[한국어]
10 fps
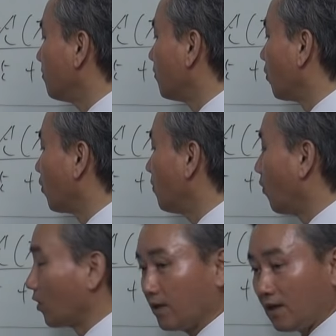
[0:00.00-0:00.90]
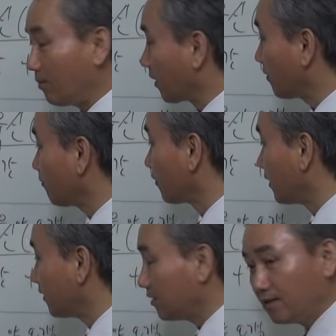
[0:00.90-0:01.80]
인목을 보게 되면은
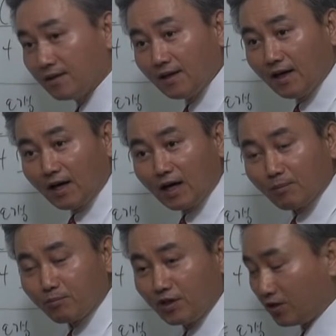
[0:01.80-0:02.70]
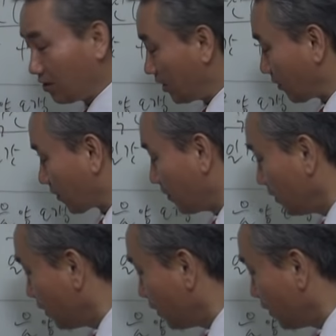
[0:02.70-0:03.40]
우리는 비견이라고,